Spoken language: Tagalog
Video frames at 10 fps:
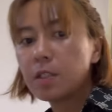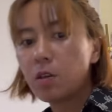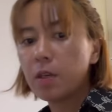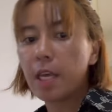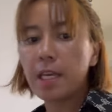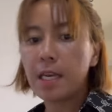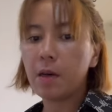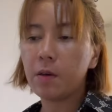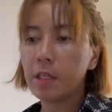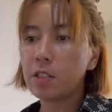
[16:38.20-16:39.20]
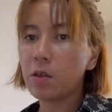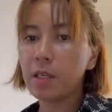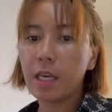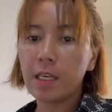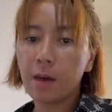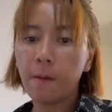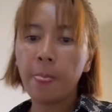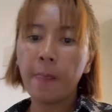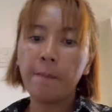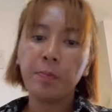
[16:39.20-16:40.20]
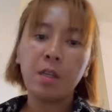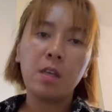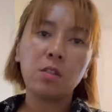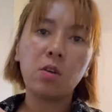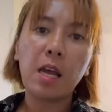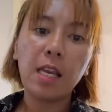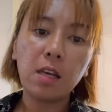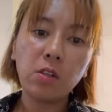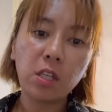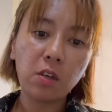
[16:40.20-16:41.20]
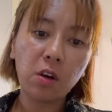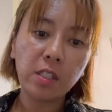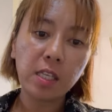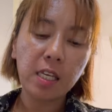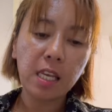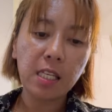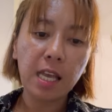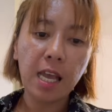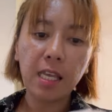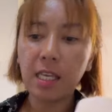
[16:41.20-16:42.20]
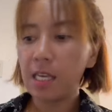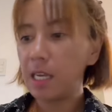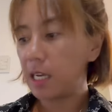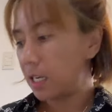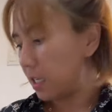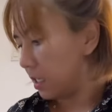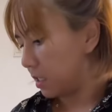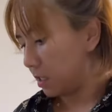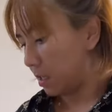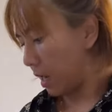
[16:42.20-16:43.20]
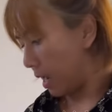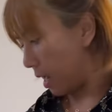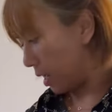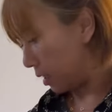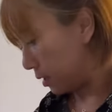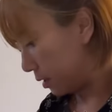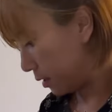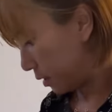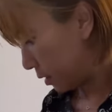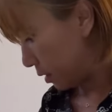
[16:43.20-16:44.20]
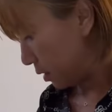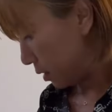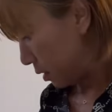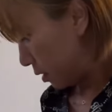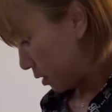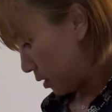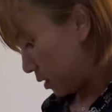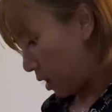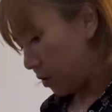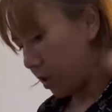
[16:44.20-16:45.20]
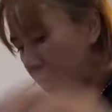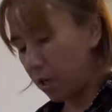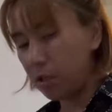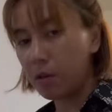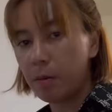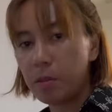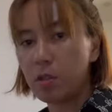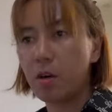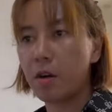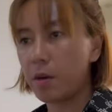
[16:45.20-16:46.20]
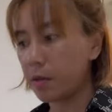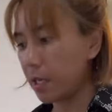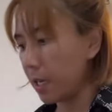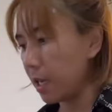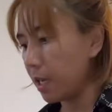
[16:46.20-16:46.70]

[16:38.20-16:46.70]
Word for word: It's okay na. It's okay na. So, galing ako sa grocery dahil... Huh? Okay, I know. I'm sorry, okay?